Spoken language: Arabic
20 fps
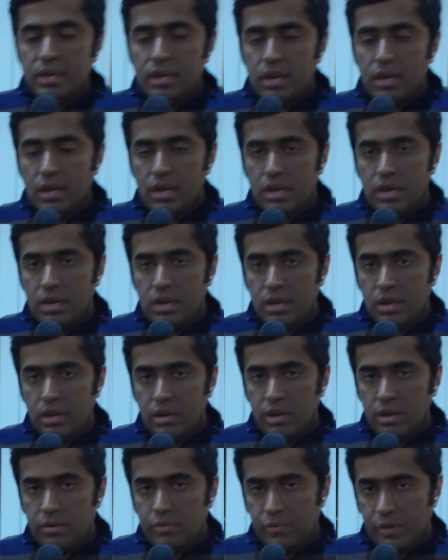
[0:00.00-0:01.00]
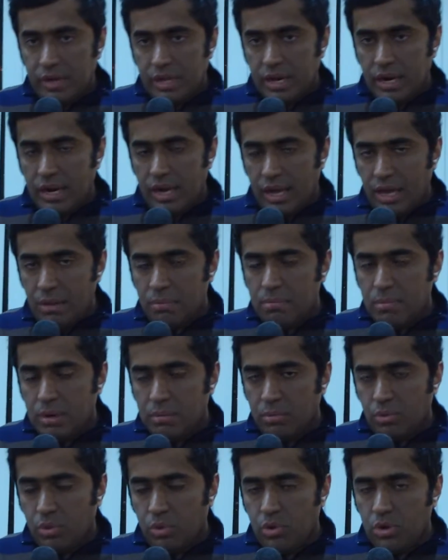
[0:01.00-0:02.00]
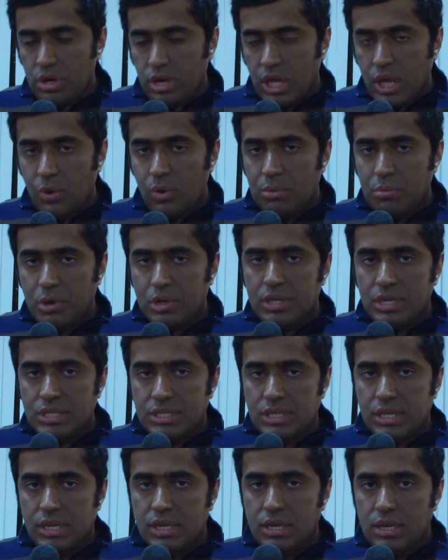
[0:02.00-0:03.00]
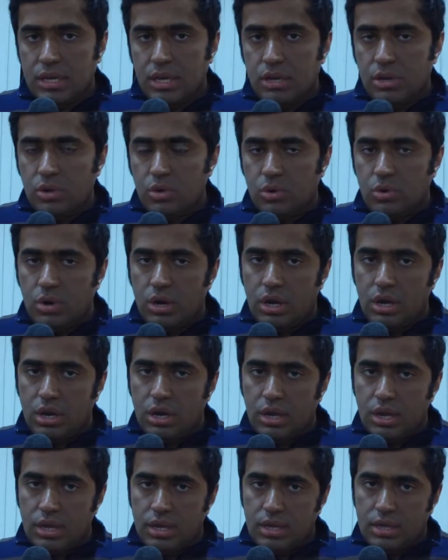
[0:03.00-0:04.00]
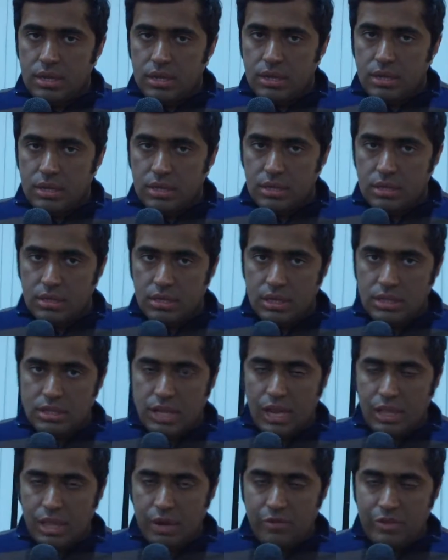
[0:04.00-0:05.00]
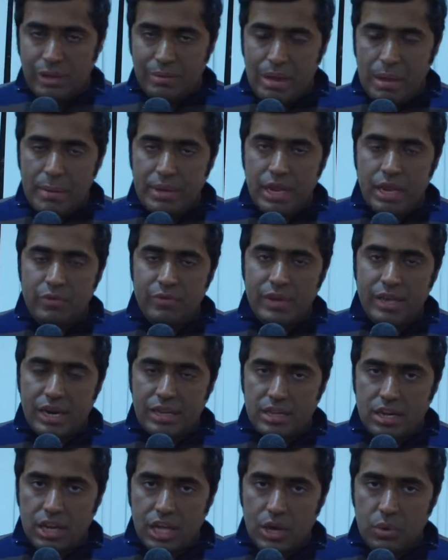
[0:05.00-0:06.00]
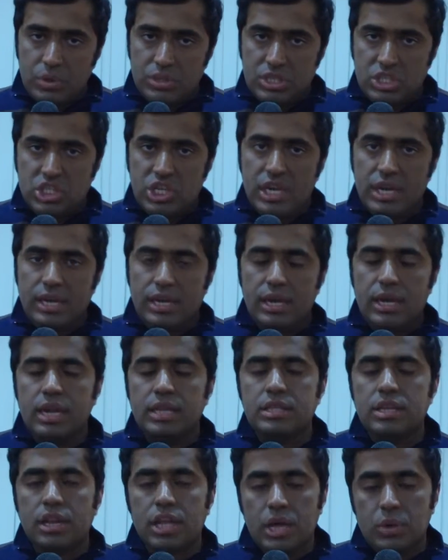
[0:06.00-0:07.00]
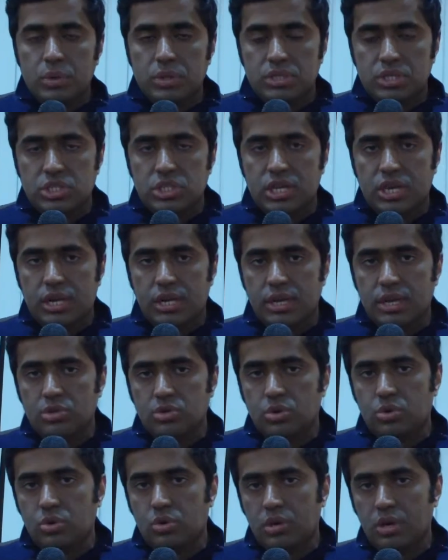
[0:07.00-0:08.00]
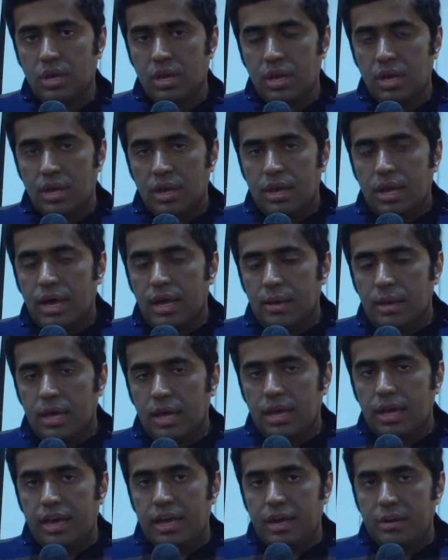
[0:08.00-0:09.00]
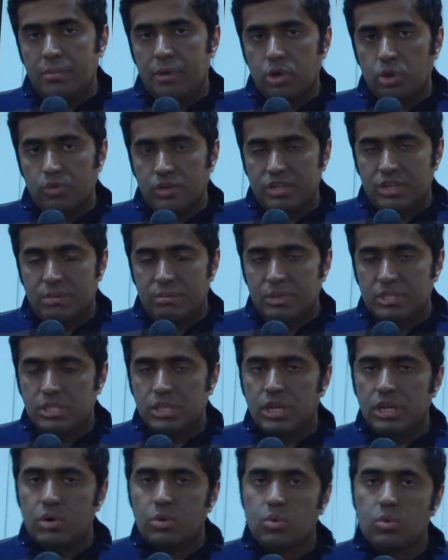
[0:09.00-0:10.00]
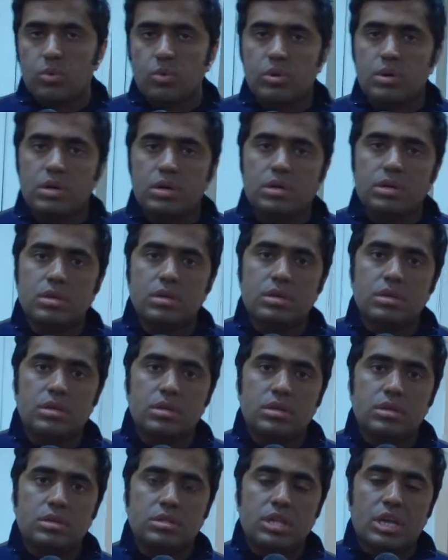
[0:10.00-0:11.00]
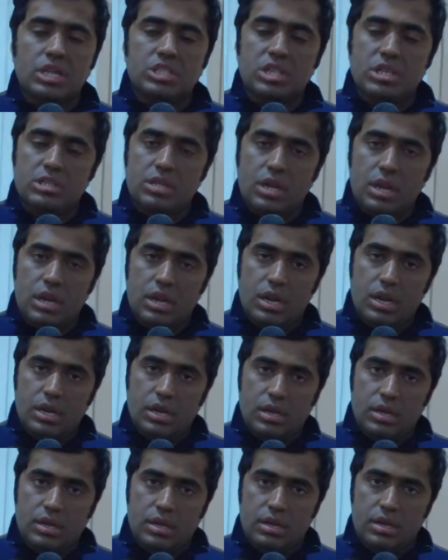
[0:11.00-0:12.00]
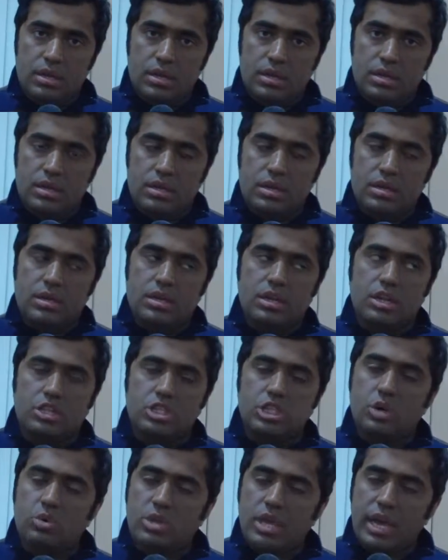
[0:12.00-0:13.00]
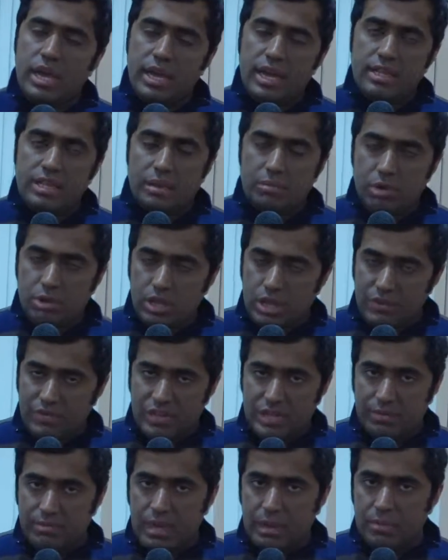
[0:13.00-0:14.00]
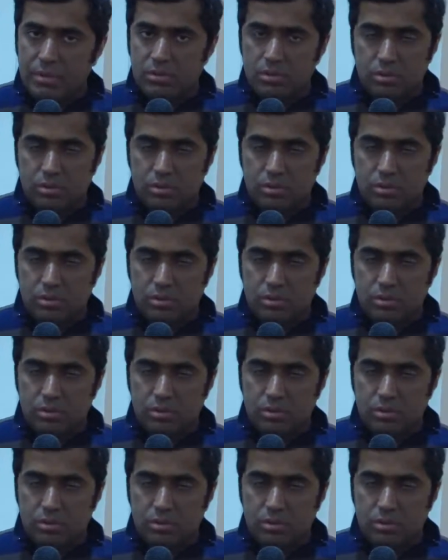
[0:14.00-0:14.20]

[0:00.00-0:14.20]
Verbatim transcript: الفكره الاهم من موضوع القهوه المختصه انه آه، تختلف تماما عن فكره القهوه التجاريه لان القهوه التجاريه تكون غير معروفة المصدر ودرجة الجودة حقتها مختلفة تماما